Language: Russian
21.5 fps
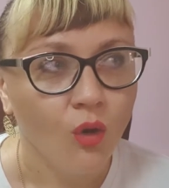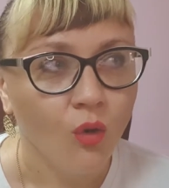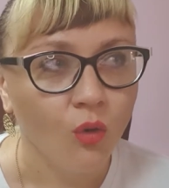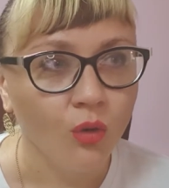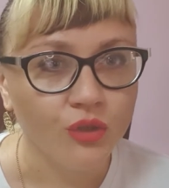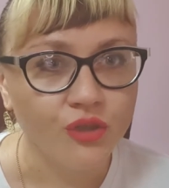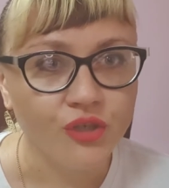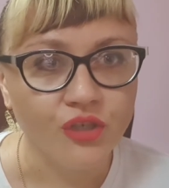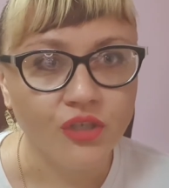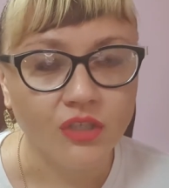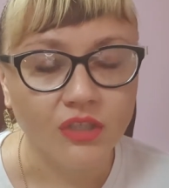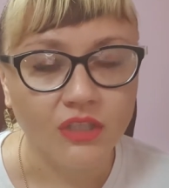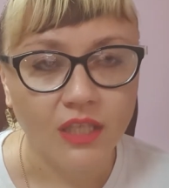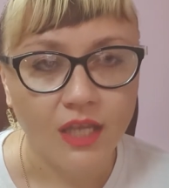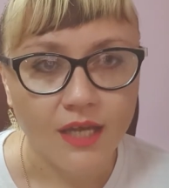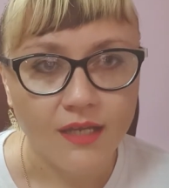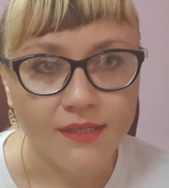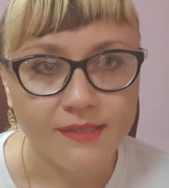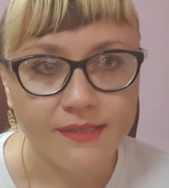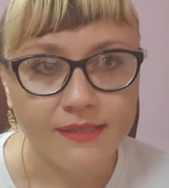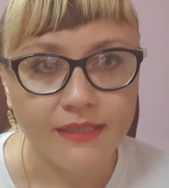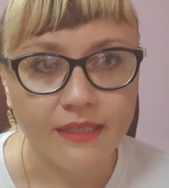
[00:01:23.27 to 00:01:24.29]
очень
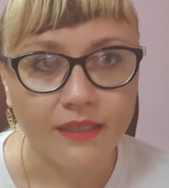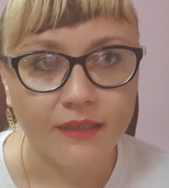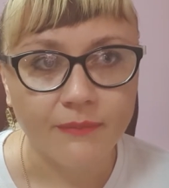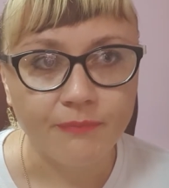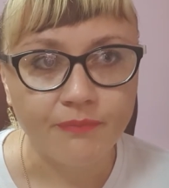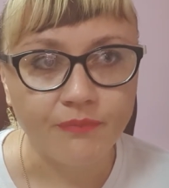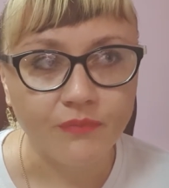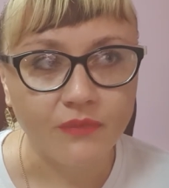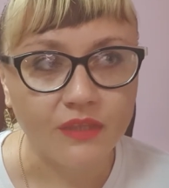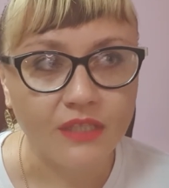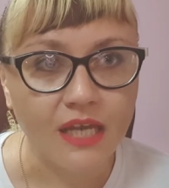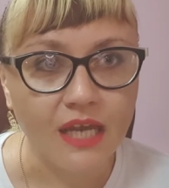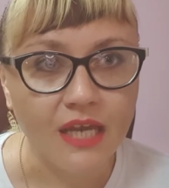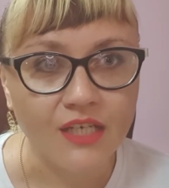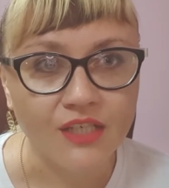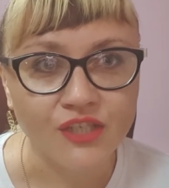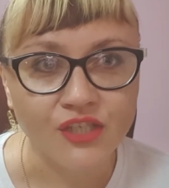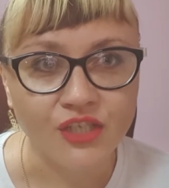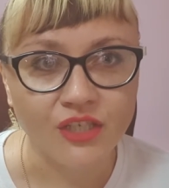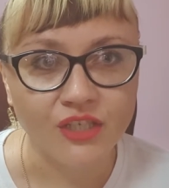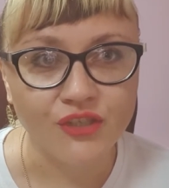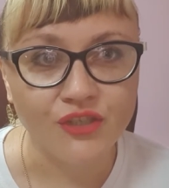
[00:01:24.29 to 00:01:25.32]
классно
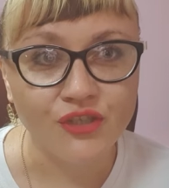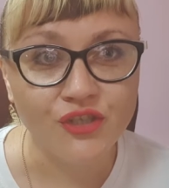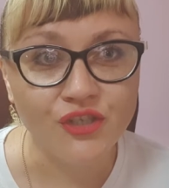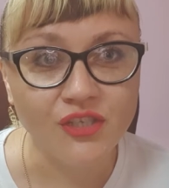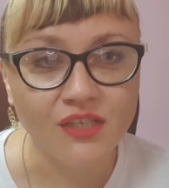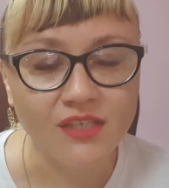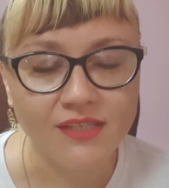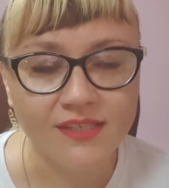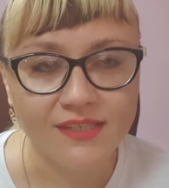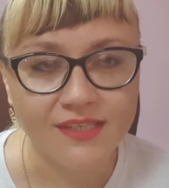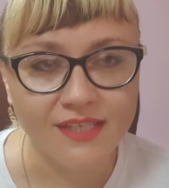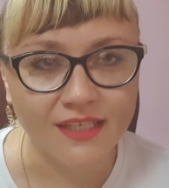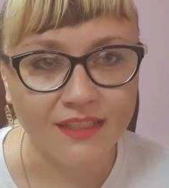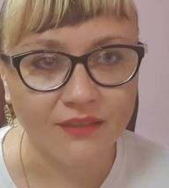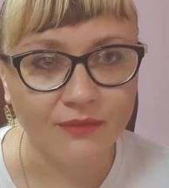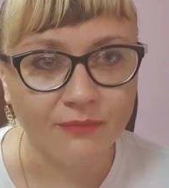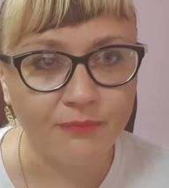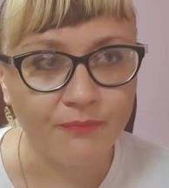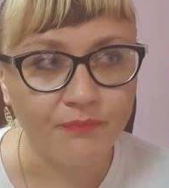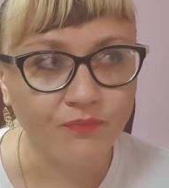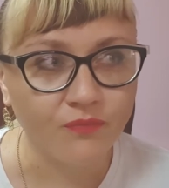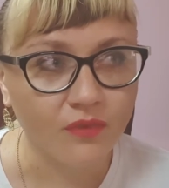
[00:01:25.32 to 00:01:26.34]
даже чистят,
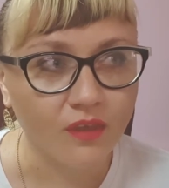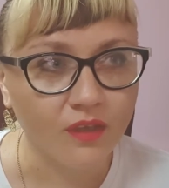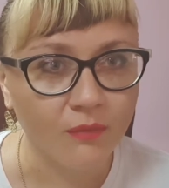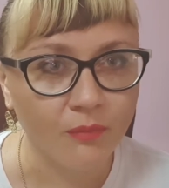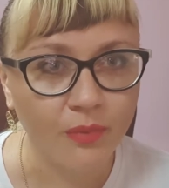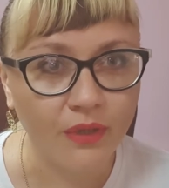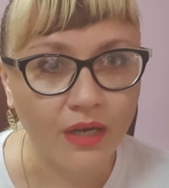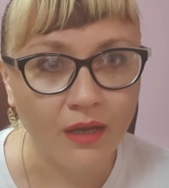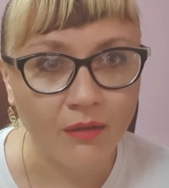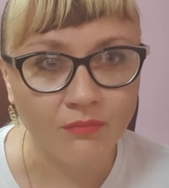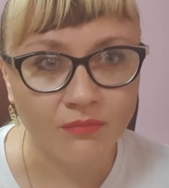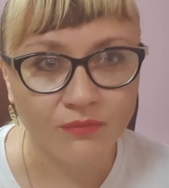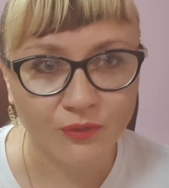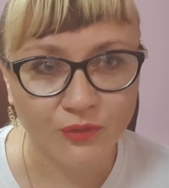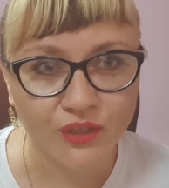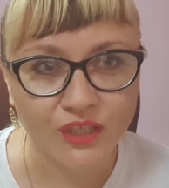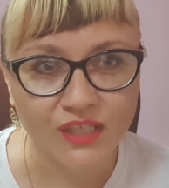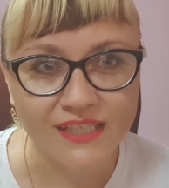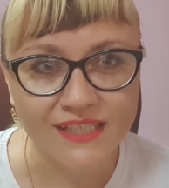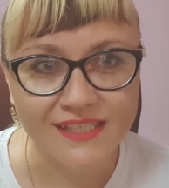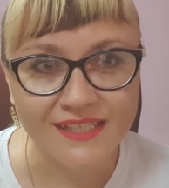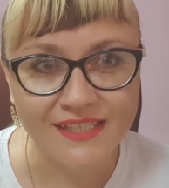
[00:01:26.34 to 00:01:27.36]
прям вот
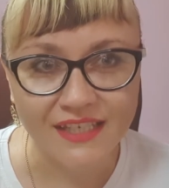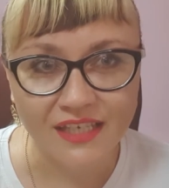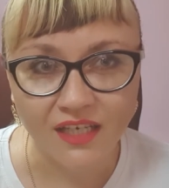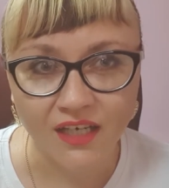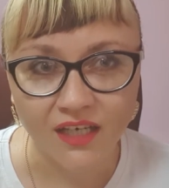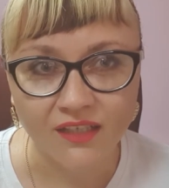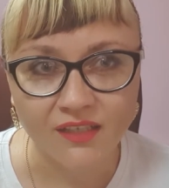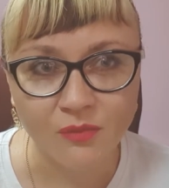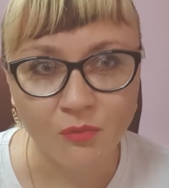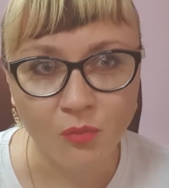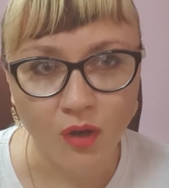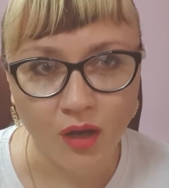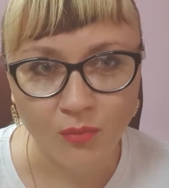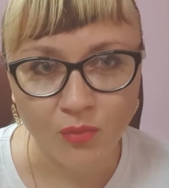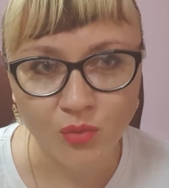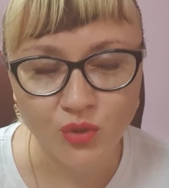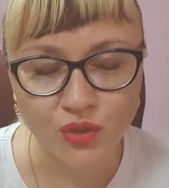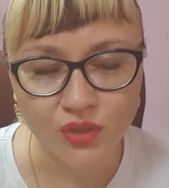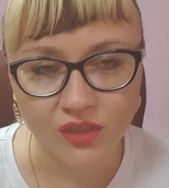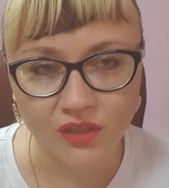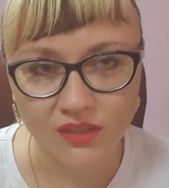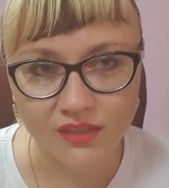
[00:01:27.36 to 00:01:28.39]
если заехать к
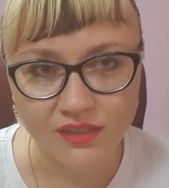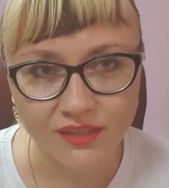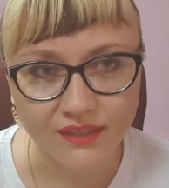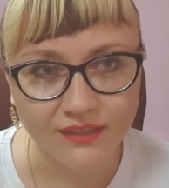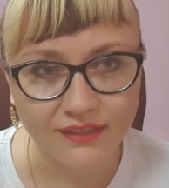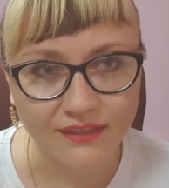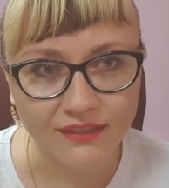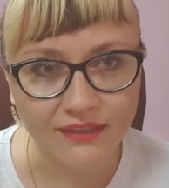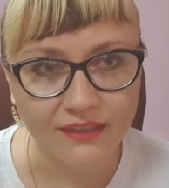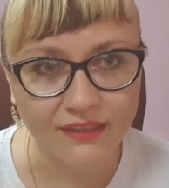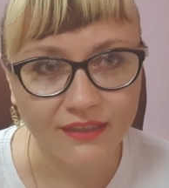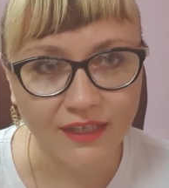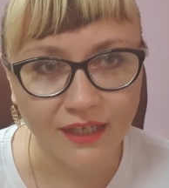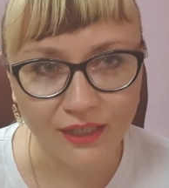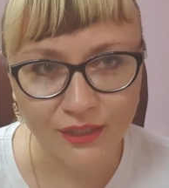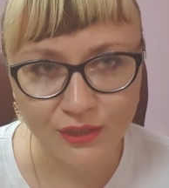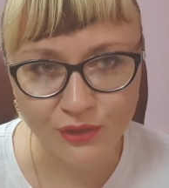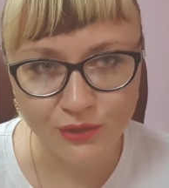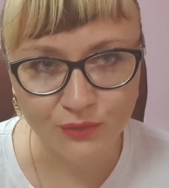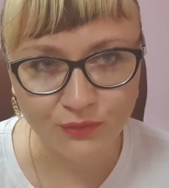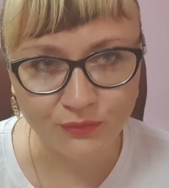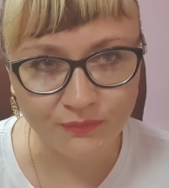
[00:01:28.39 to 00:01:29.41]
бабушке где-то на
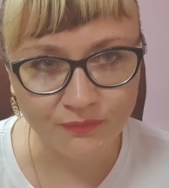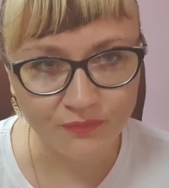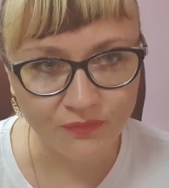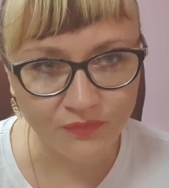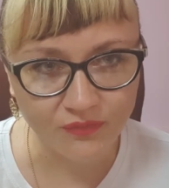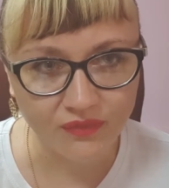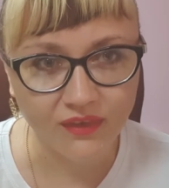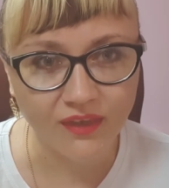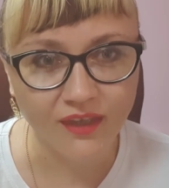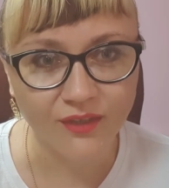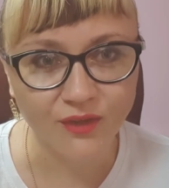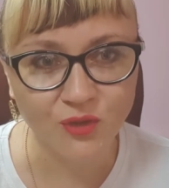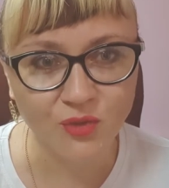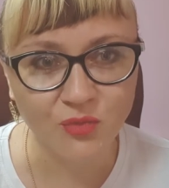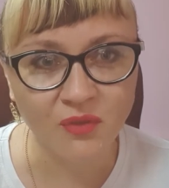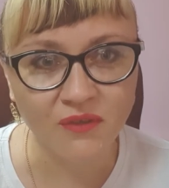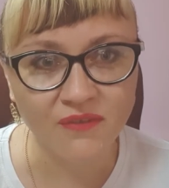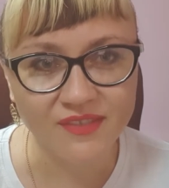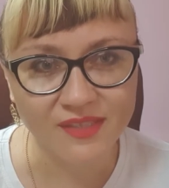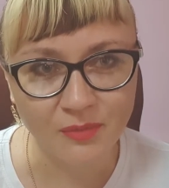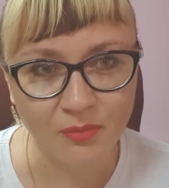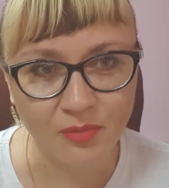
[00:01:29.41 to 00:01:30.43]
дачу, я
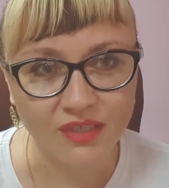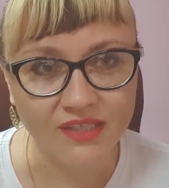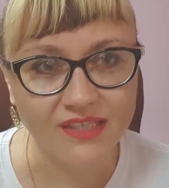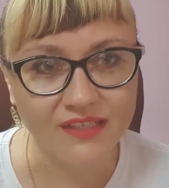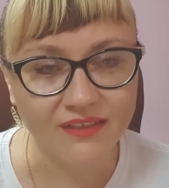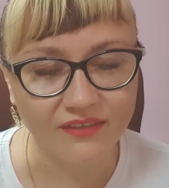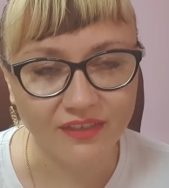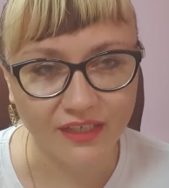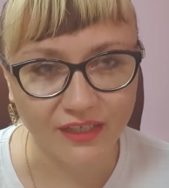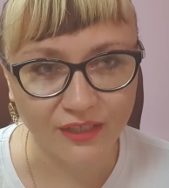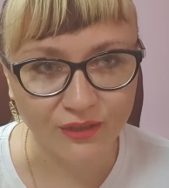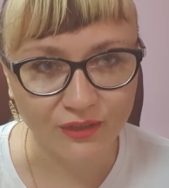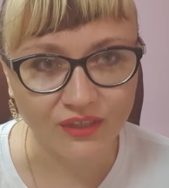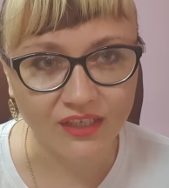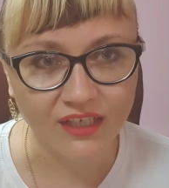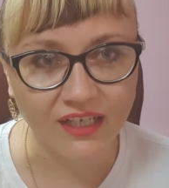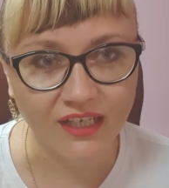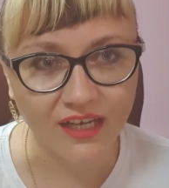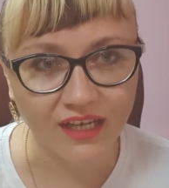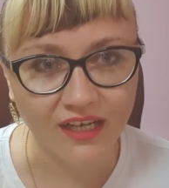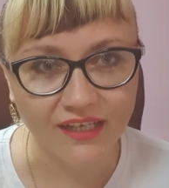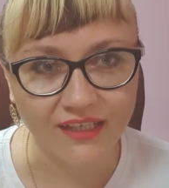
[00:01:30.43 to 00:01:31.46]
думаю, все представляют,
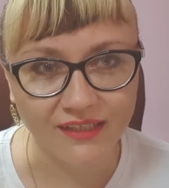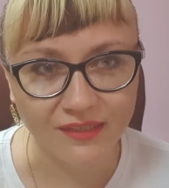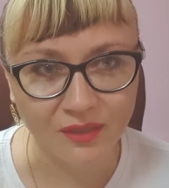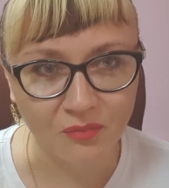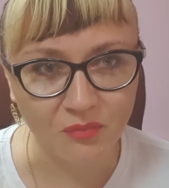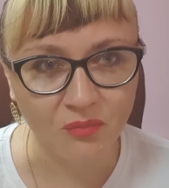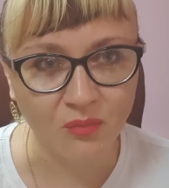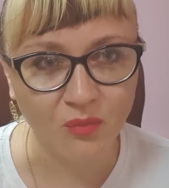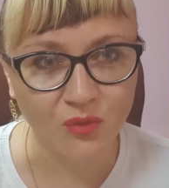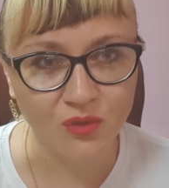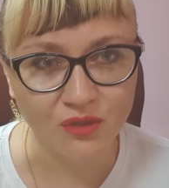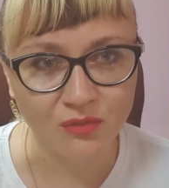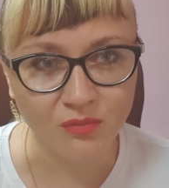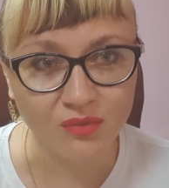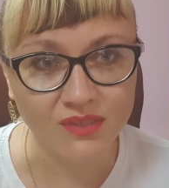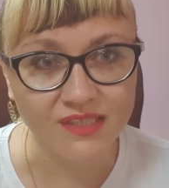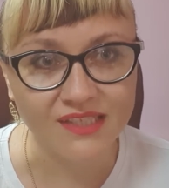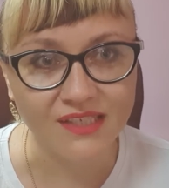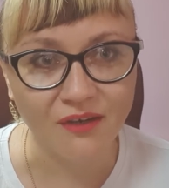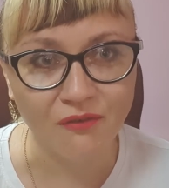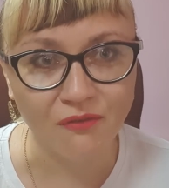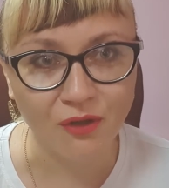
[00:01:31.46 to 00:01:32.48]
какая там может быть
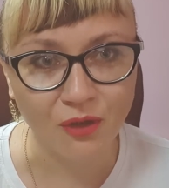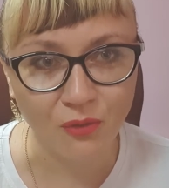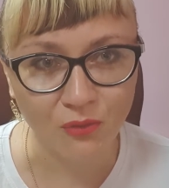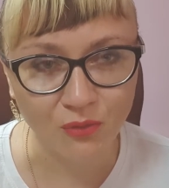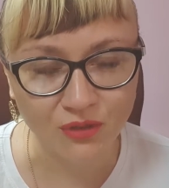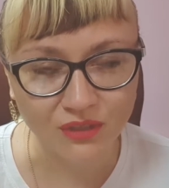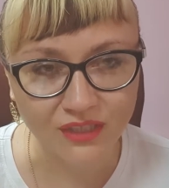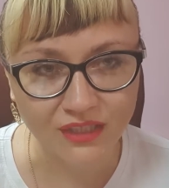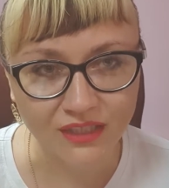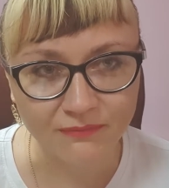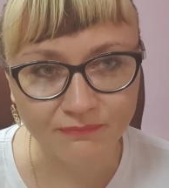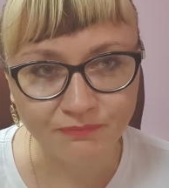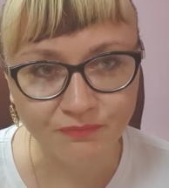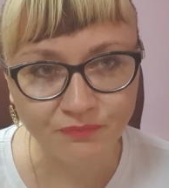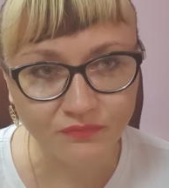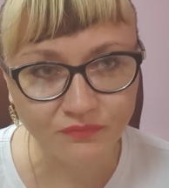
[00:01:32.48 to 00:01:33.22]
сковородка